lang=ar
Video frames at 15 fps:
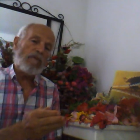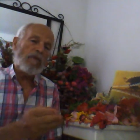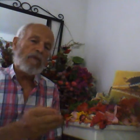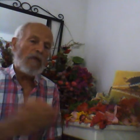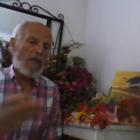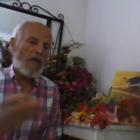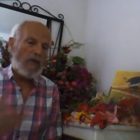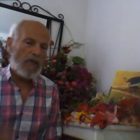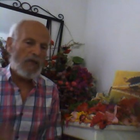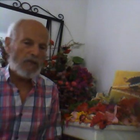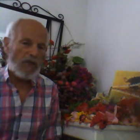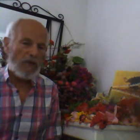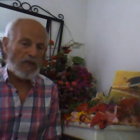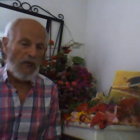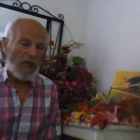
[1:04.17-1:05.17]
هذا
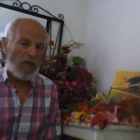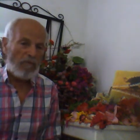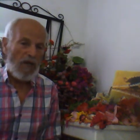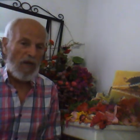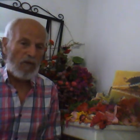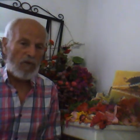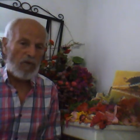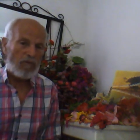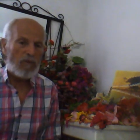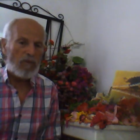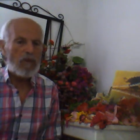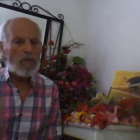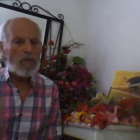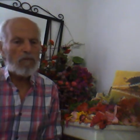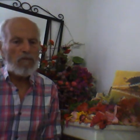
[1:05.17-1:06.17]
جاتش على بالكم
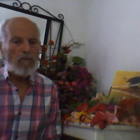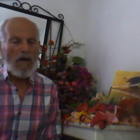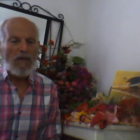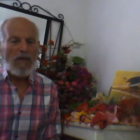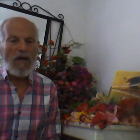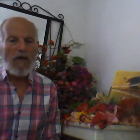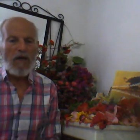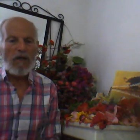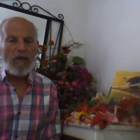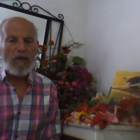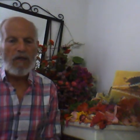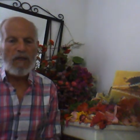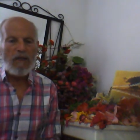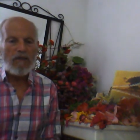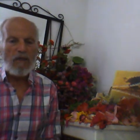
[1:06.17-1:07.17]
ما داير
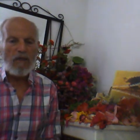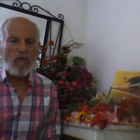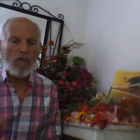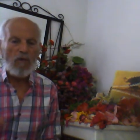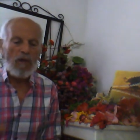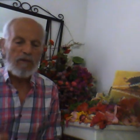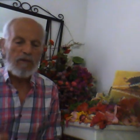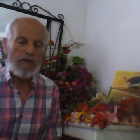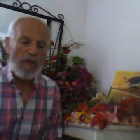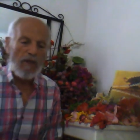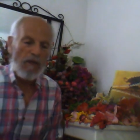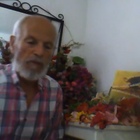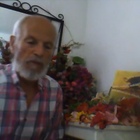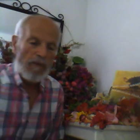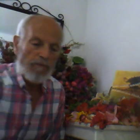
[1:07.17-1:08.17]
لي نسأل الله
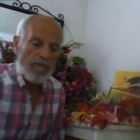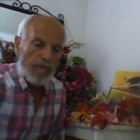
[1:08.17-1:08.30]
السلامة